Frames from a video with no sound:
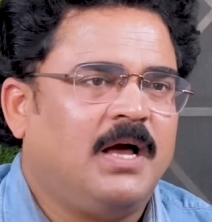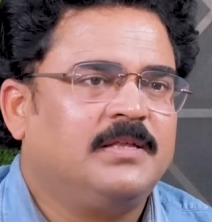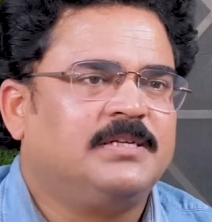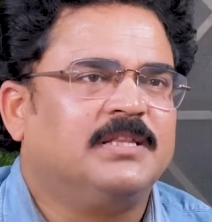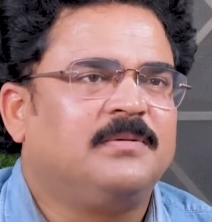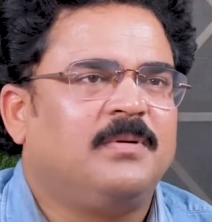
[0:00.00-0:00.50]

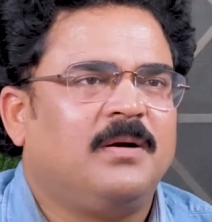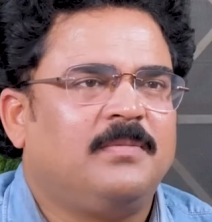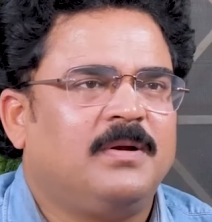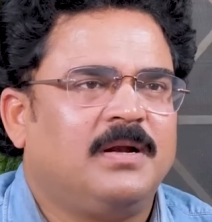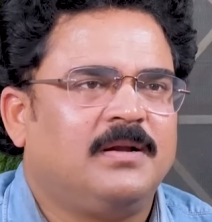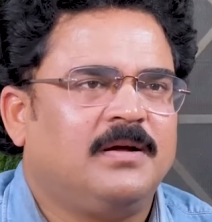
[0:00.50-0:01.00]
అది
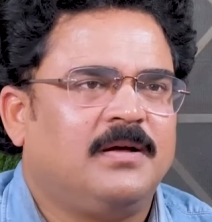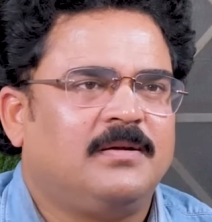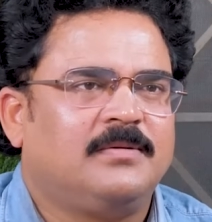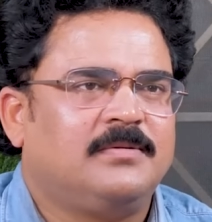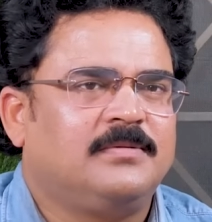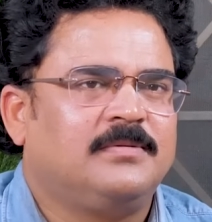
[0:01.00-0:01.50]
చంద్రబాబు నాయుడు
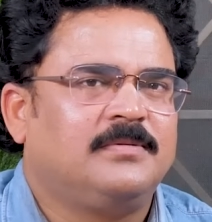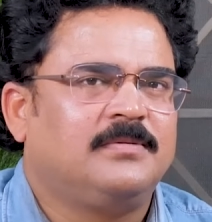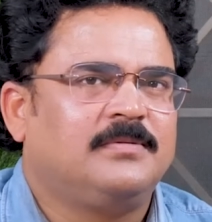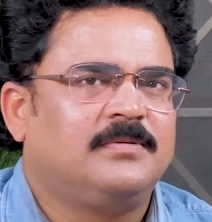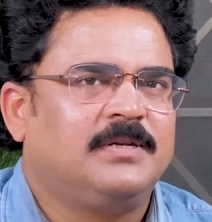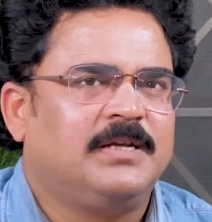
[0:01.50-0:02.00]

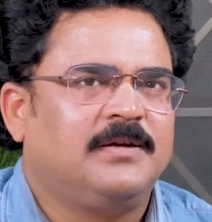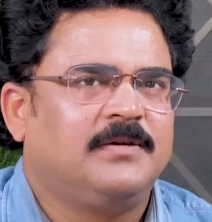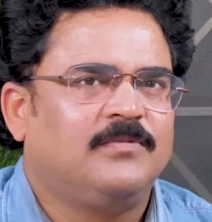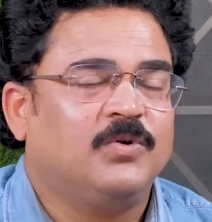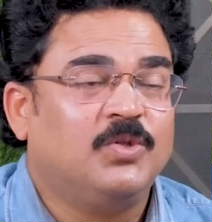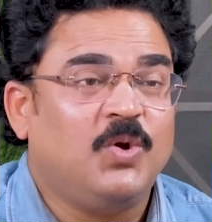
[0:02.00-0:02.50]
గారుని
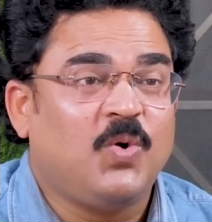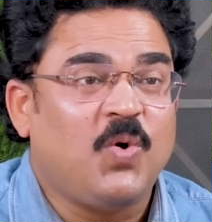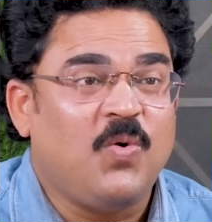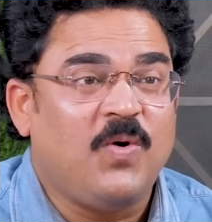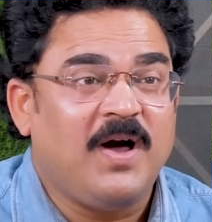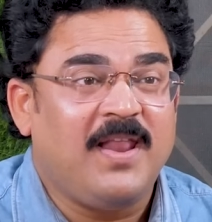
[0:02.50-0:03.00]

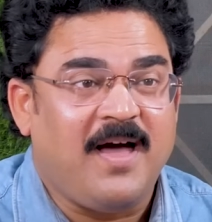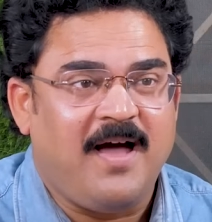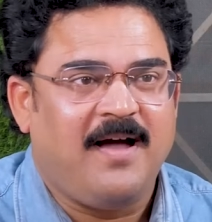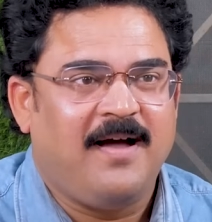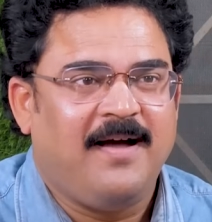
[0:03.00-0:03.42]
వదులుకోవాలా